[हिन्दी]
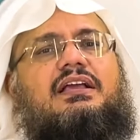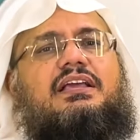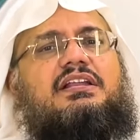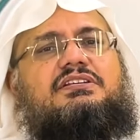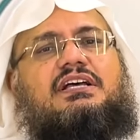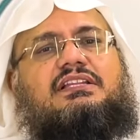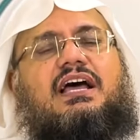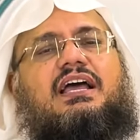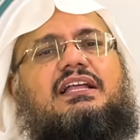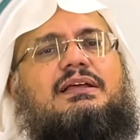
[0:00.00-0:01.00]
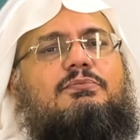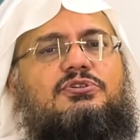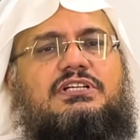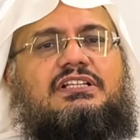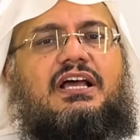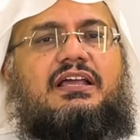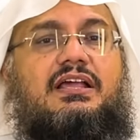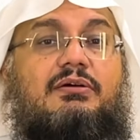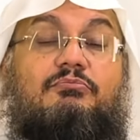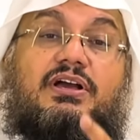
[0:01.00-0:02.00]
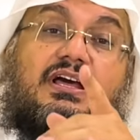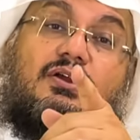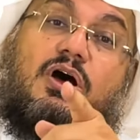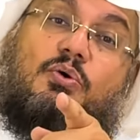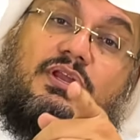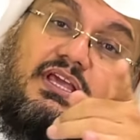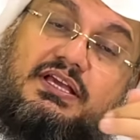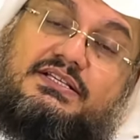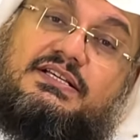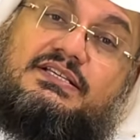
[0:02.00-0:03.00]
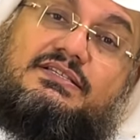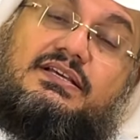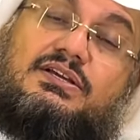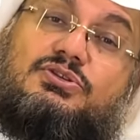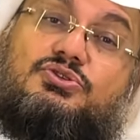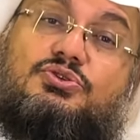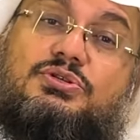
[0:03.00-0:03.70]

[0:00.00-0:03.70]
गिर जाता है ख़त्म हो जाता है मगर और एक एक चीज़ जो